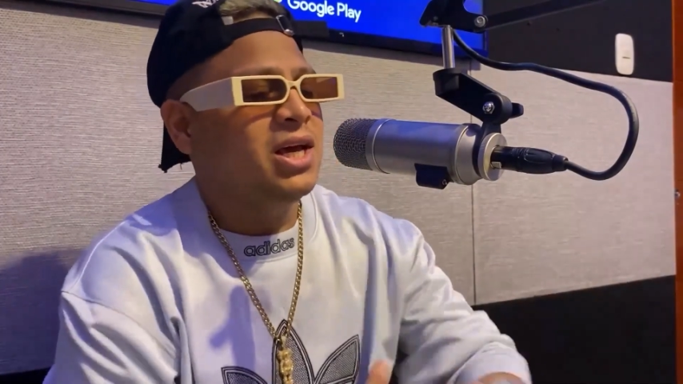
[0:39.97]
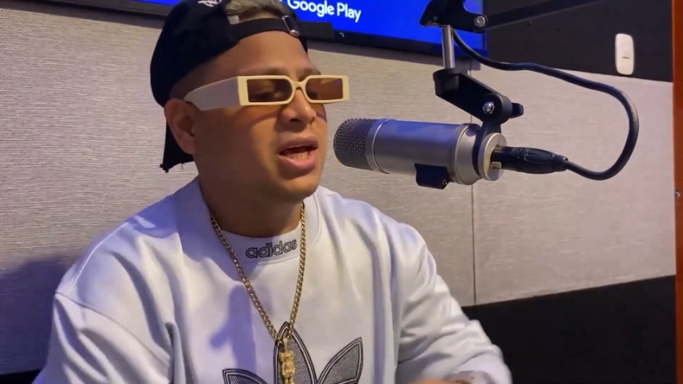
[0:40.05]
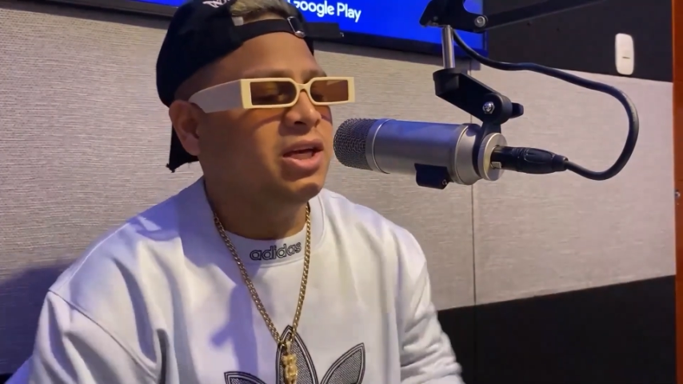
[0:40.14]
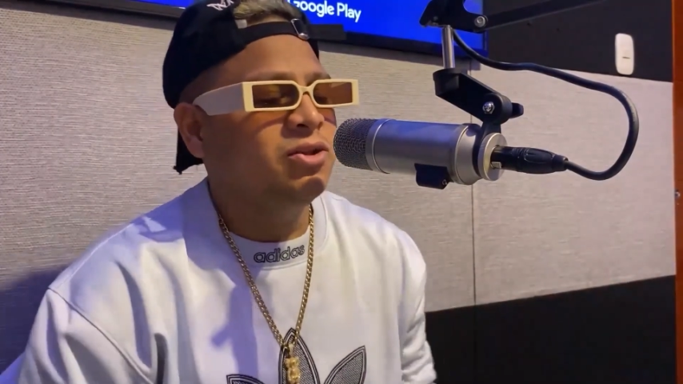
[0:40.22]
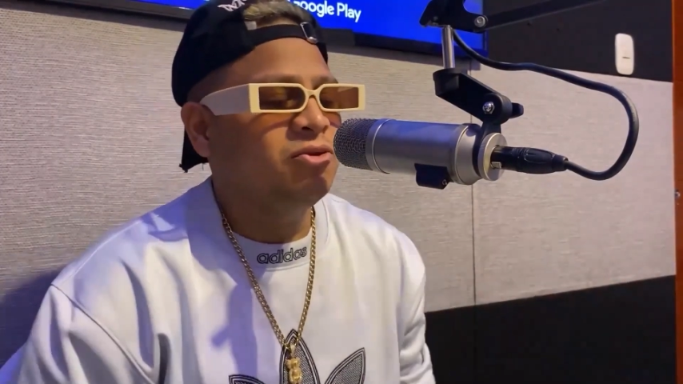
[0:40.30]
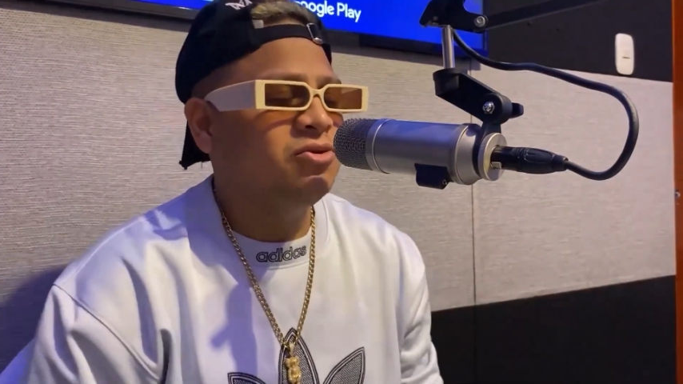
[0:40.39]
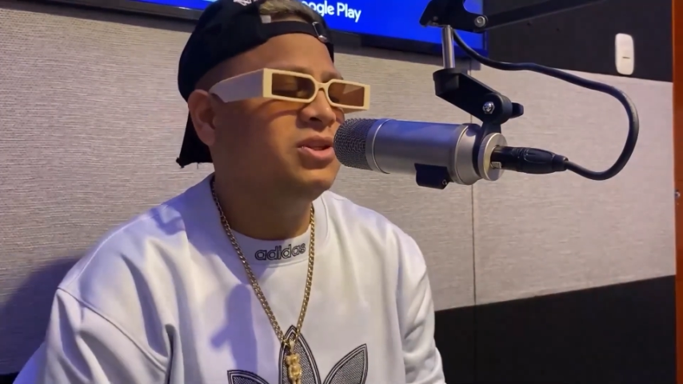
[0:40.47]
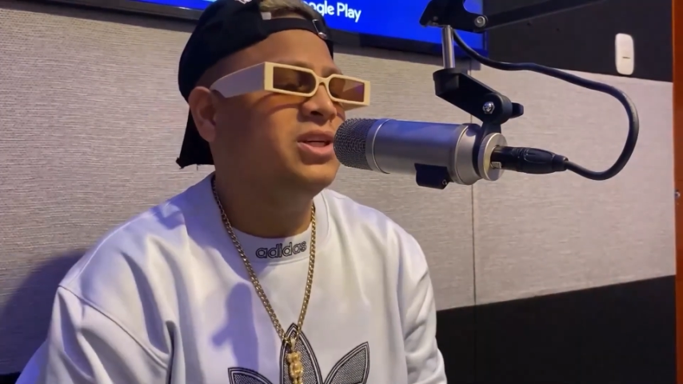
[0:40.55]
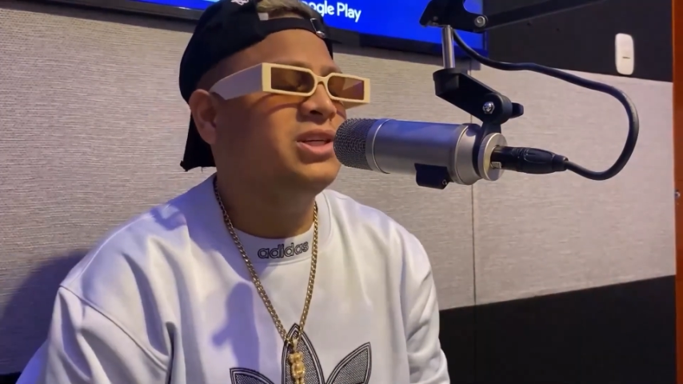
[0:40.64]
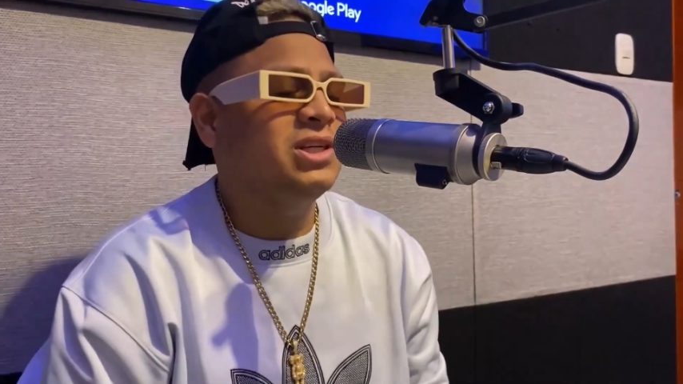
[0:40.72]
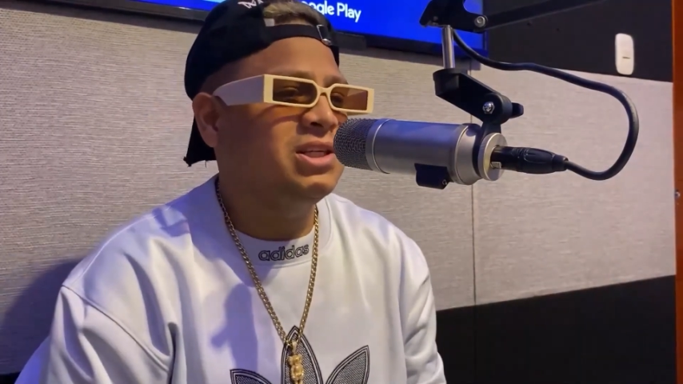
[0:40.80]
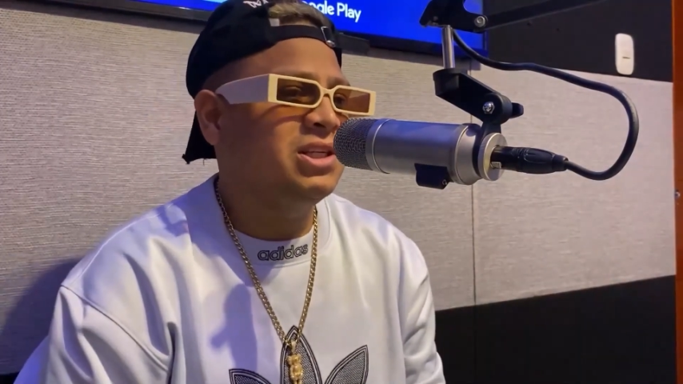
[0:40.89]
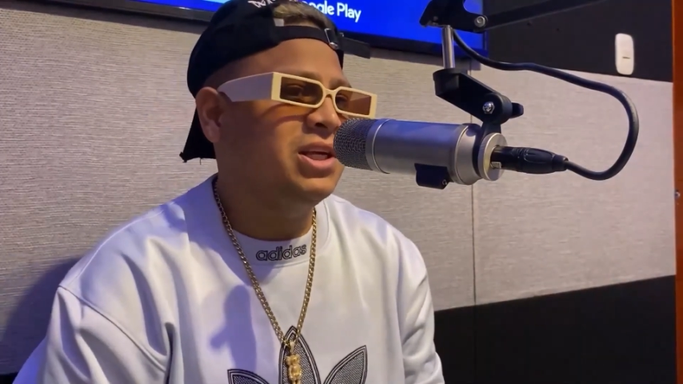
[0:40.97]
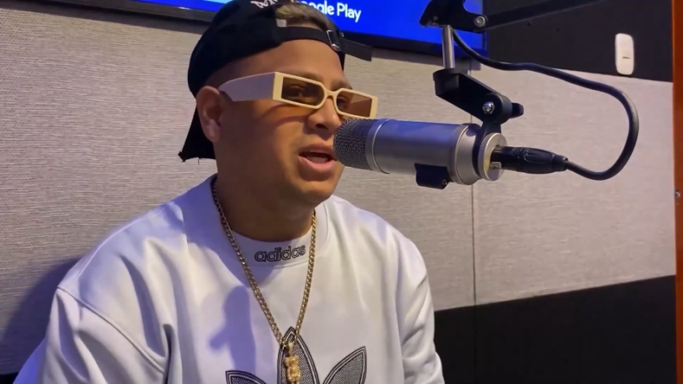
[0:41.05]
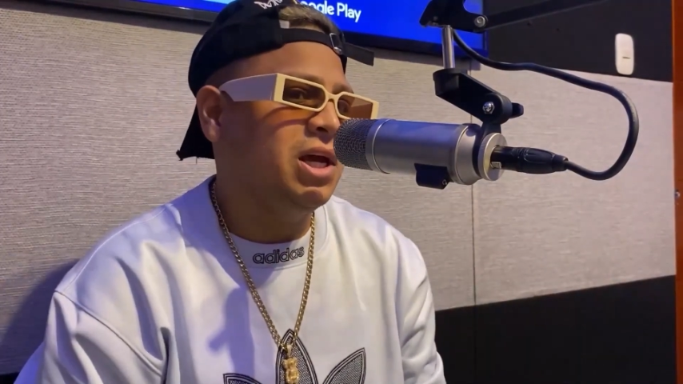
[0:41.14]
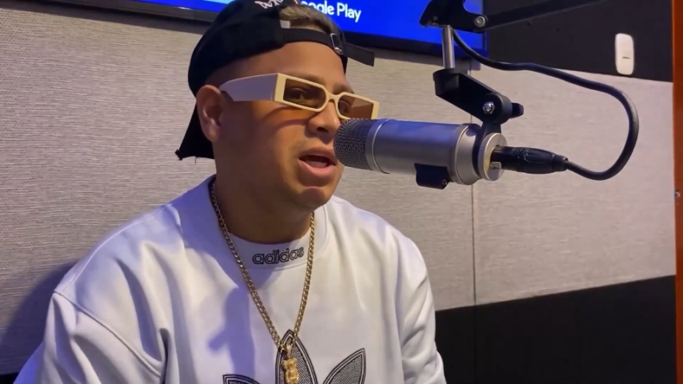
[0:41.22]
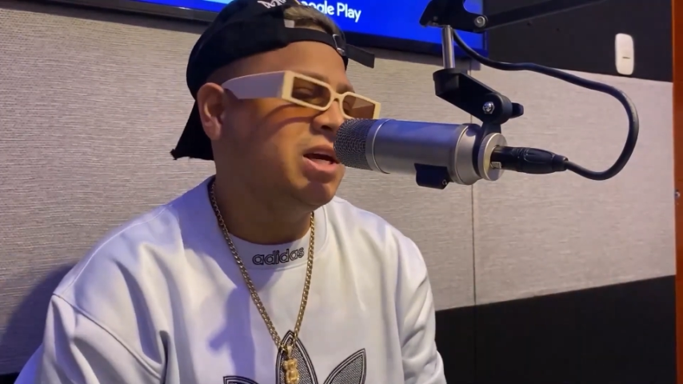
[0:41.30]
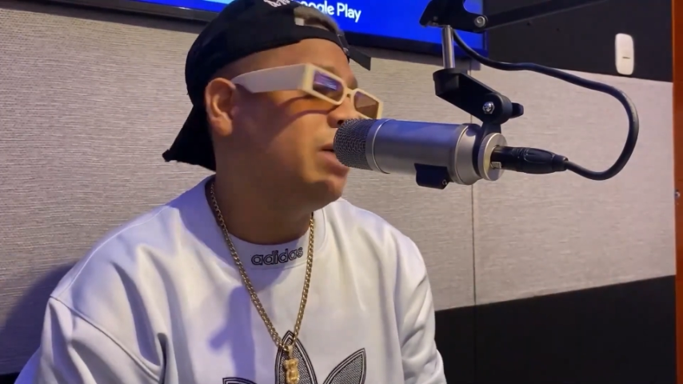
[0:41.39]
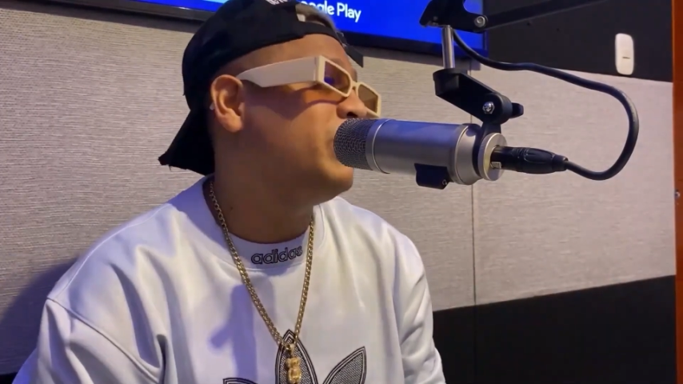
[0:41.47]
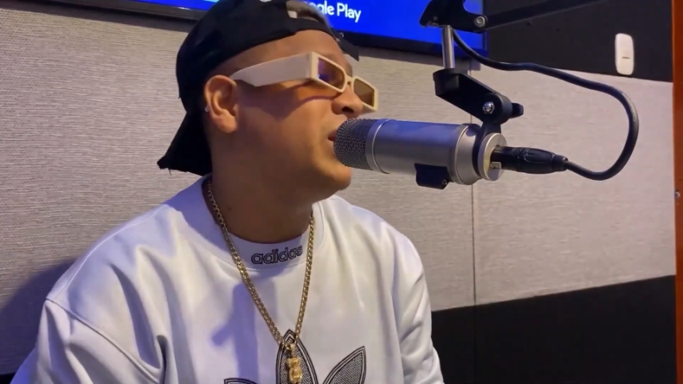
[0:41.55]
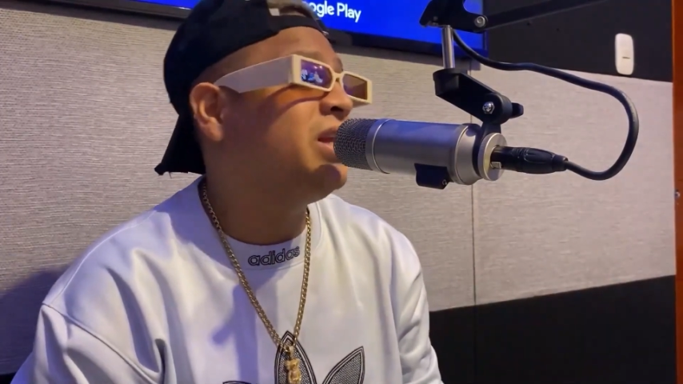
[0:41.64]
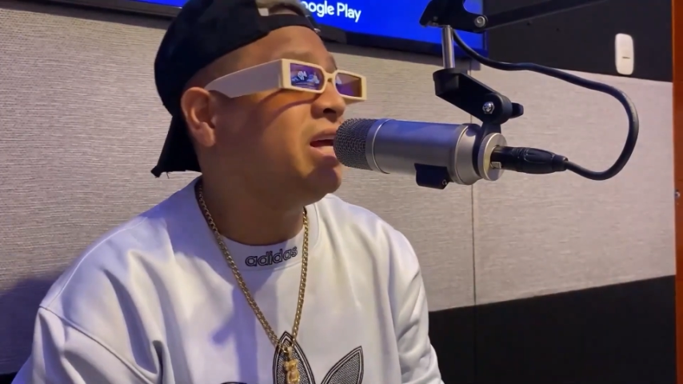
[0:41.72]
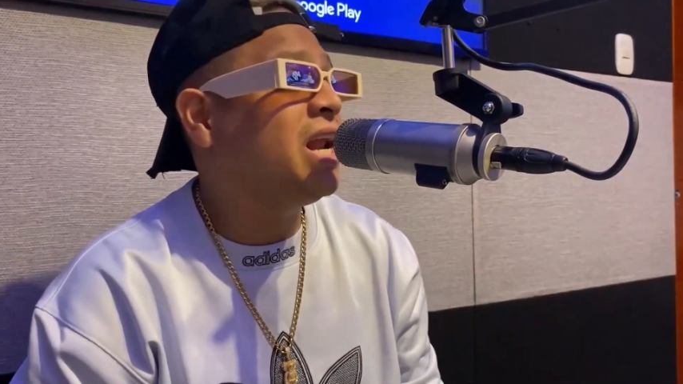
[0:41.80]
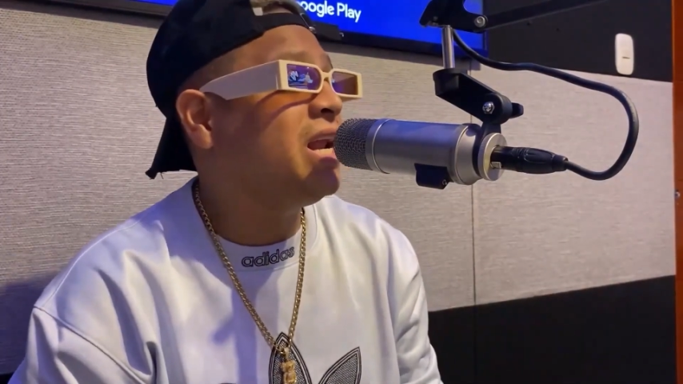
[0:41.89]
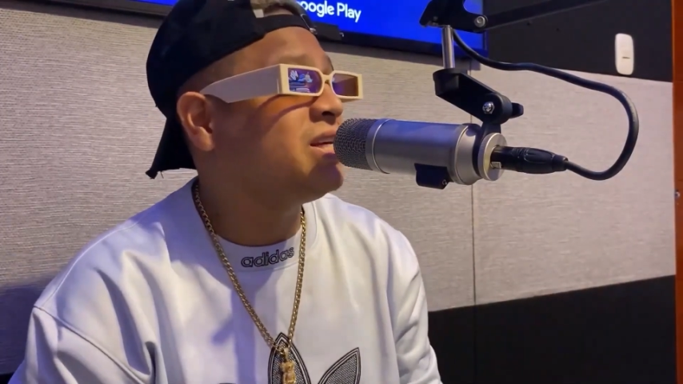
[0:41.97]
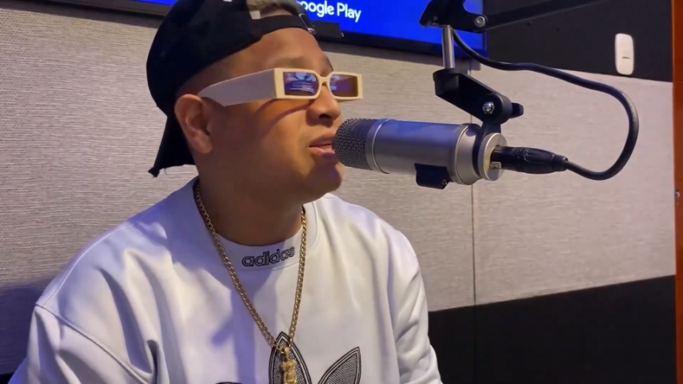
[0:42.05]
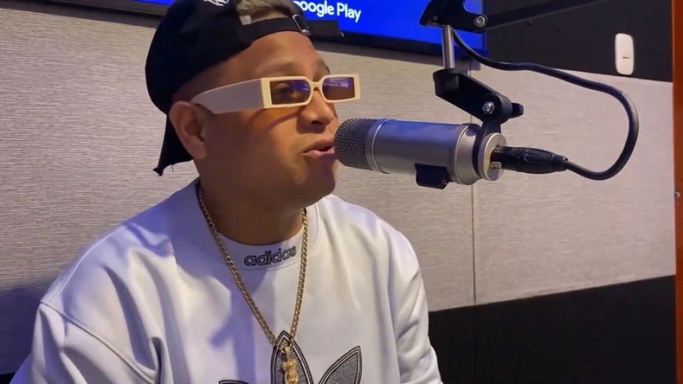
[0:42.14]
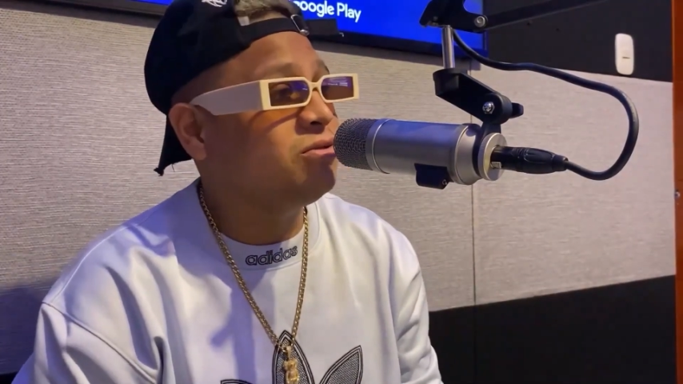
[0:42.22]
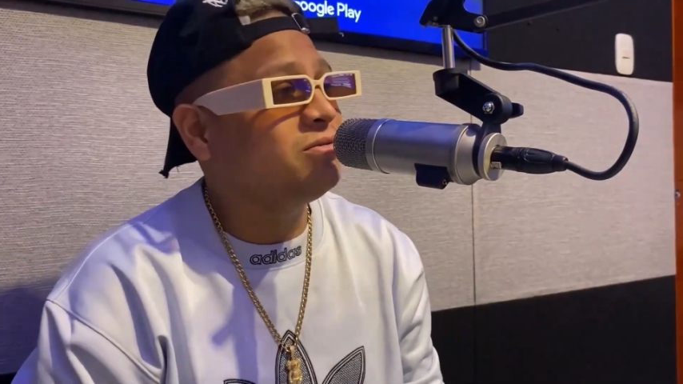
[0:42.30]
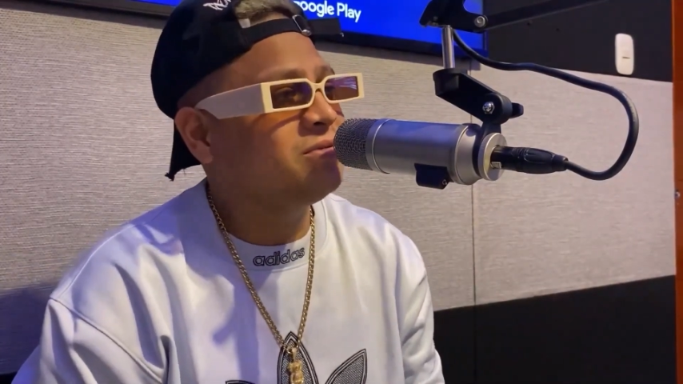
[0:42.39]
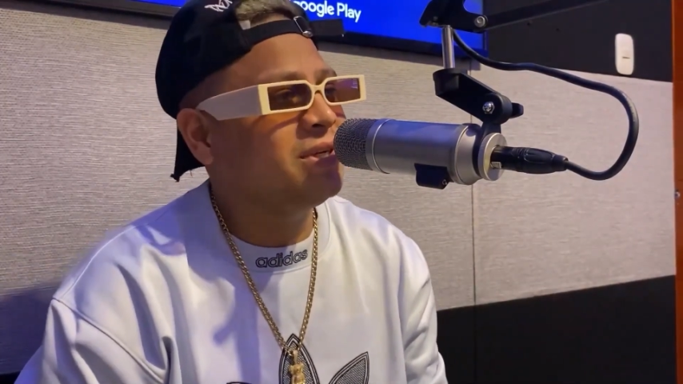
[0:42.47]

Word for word: entonces este ya aprendí la lección